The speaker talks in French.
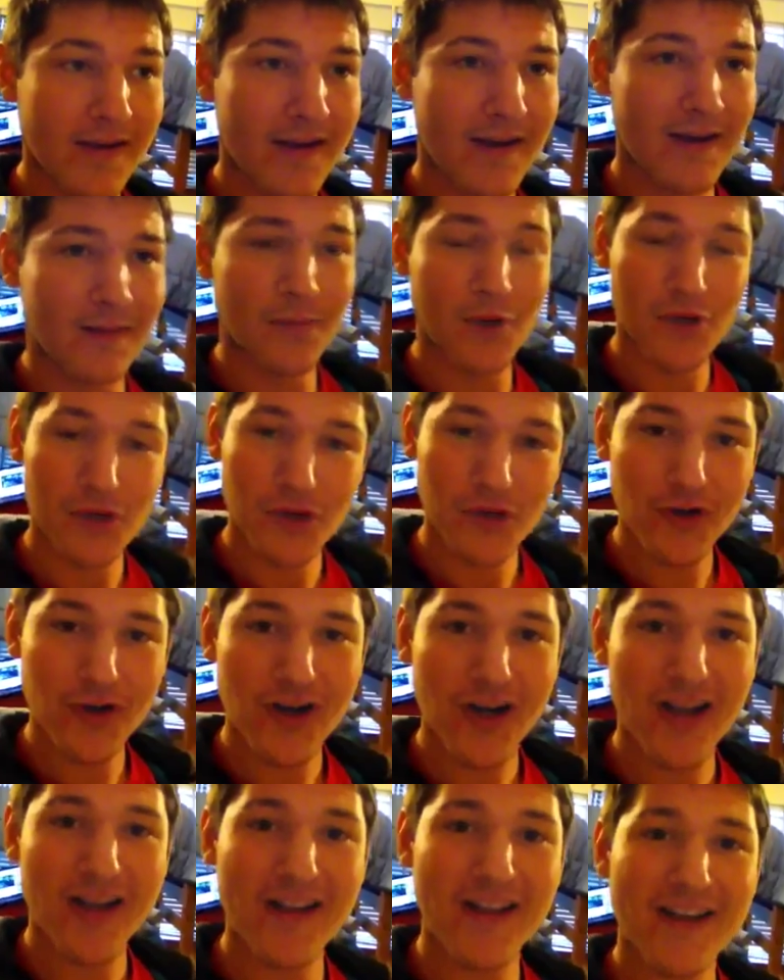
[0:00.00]
Euh, bonjour,
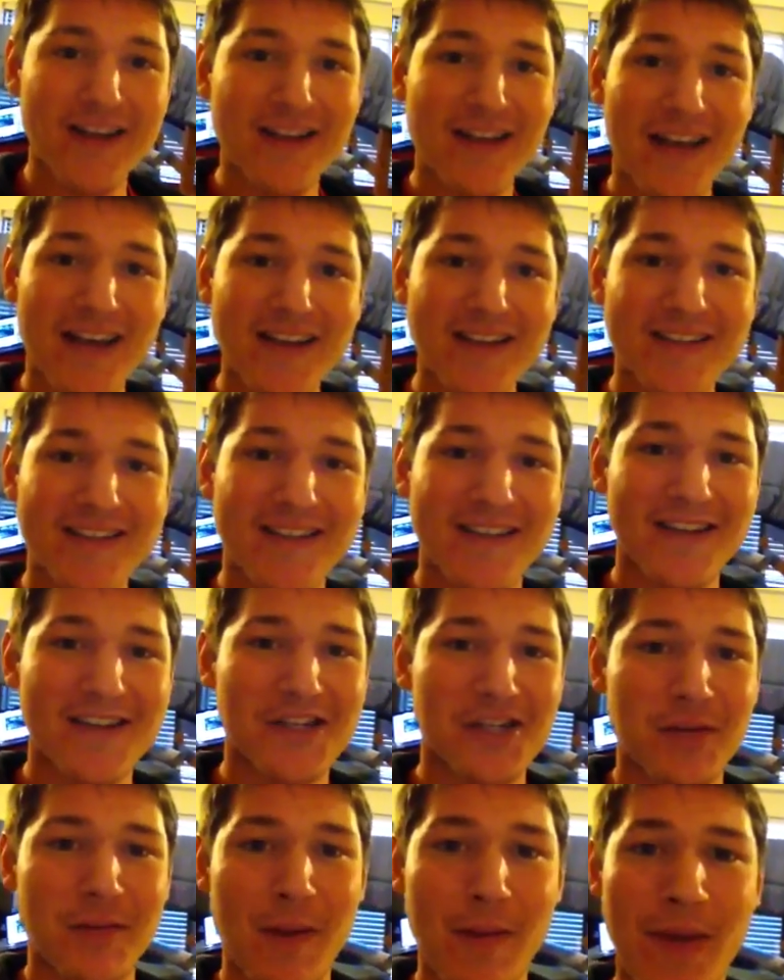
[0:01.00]
la classe.
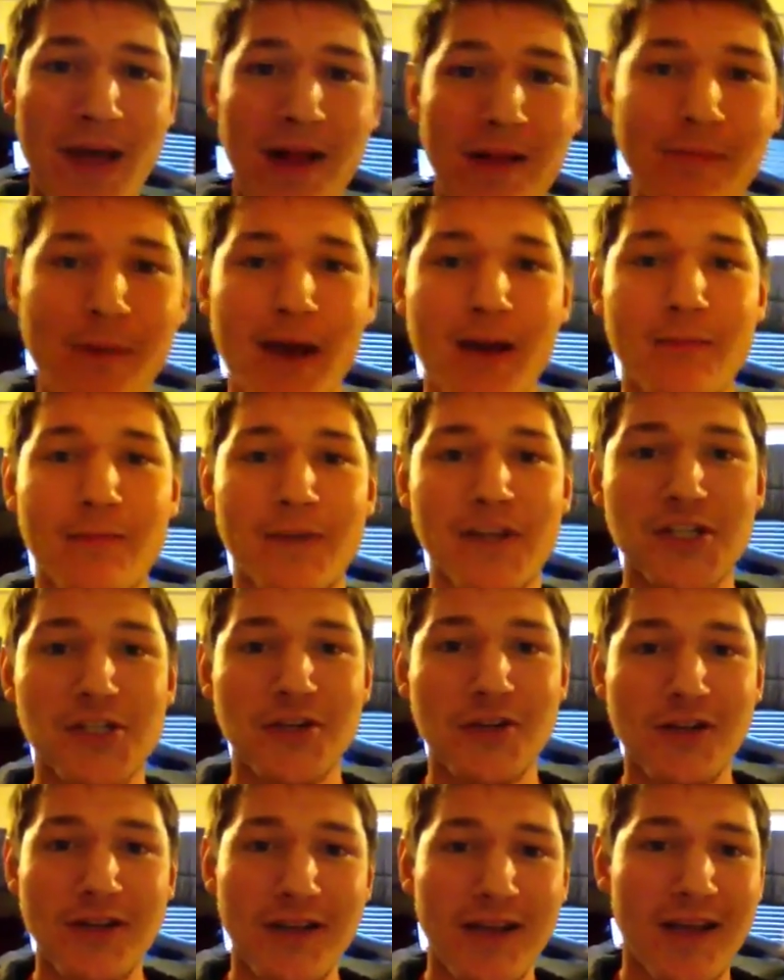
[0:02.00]
Je m'appelle Madame
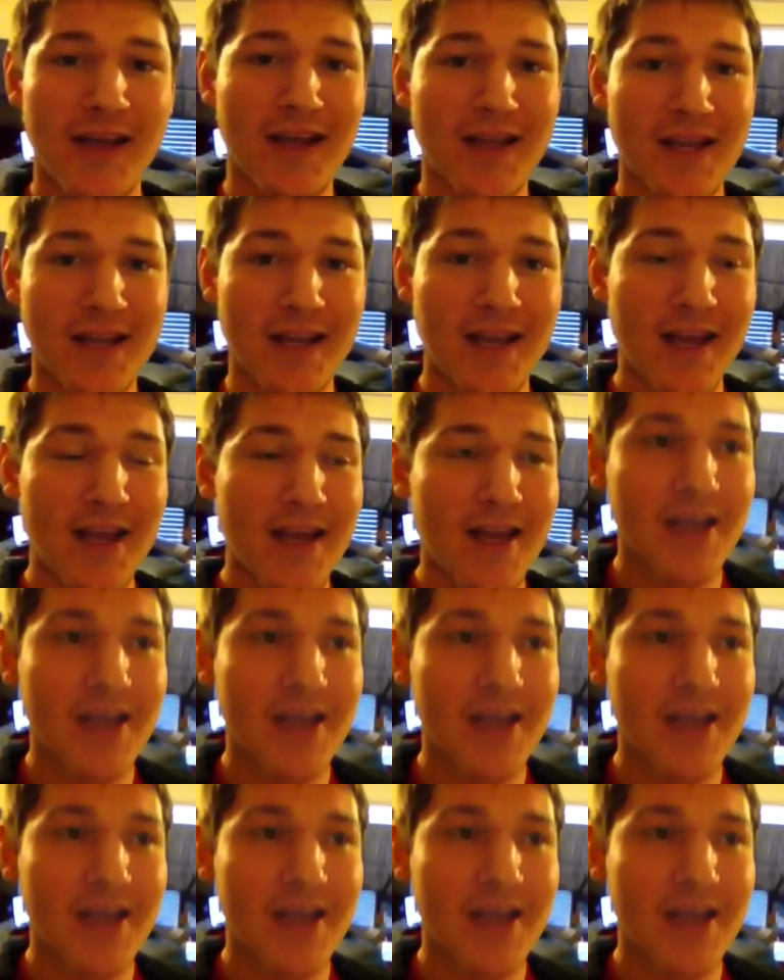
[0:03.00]
Mitchell et